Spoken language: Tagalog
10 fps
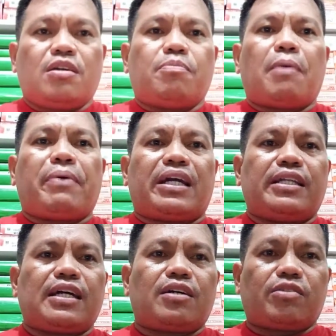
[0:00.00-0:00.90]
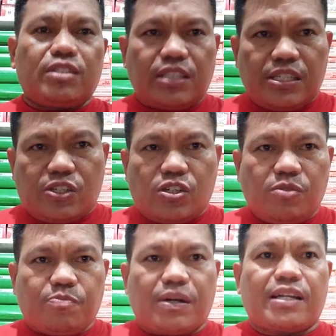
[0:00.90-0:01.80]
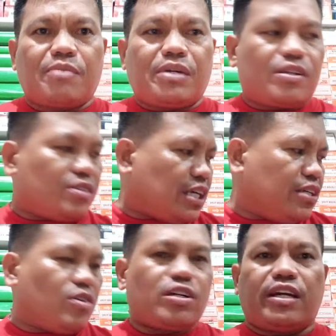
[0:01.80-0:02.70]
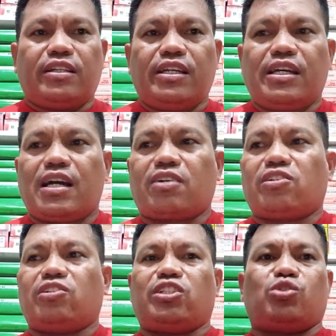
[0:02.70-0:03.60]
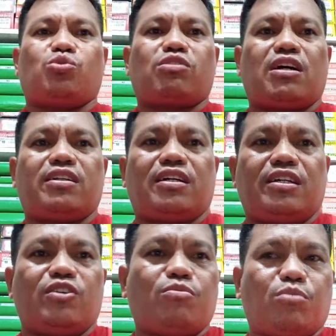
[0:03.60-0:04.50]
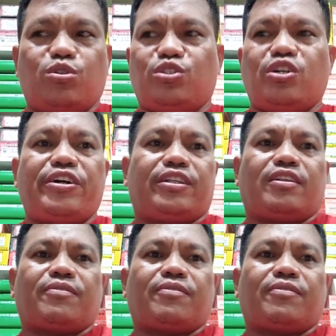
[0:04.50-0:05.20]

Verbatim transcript: Papakita ko rin sa inyo para meron kayong idea kung anong itsura ng iyong ball joint.